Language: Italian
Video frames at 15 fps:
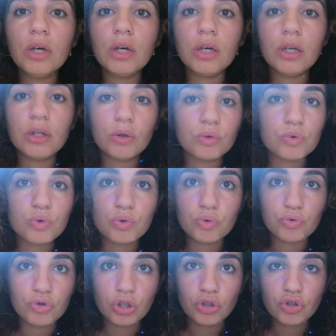e non sono
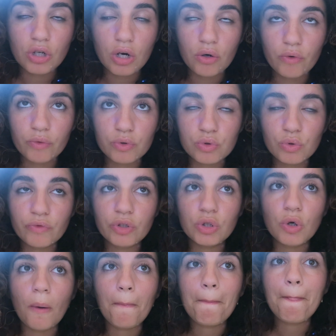riuscita a girarlo questo
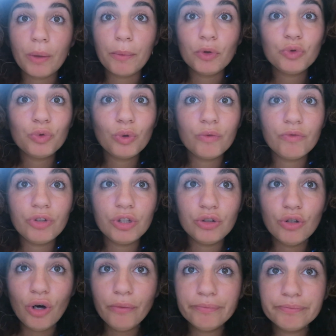video ora monto il
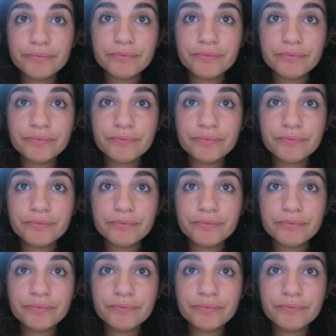video